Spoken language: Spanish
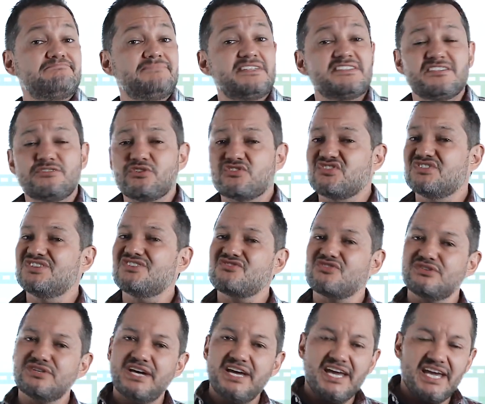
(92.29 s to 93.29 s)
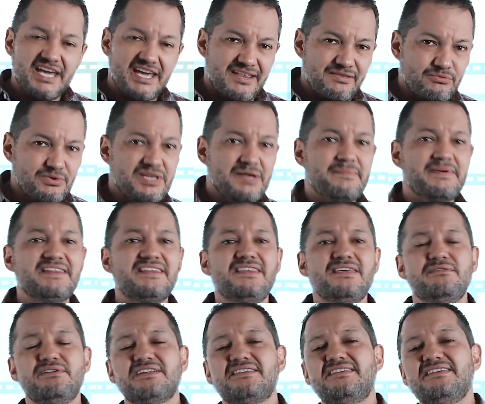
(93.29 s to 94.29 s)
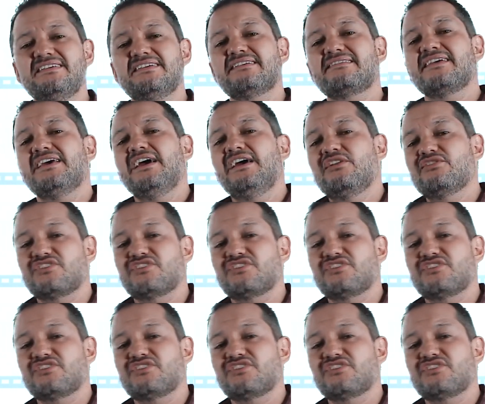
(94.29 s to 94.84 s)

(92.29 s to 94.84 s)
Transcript: Las situaciones son genuinamente divertidas,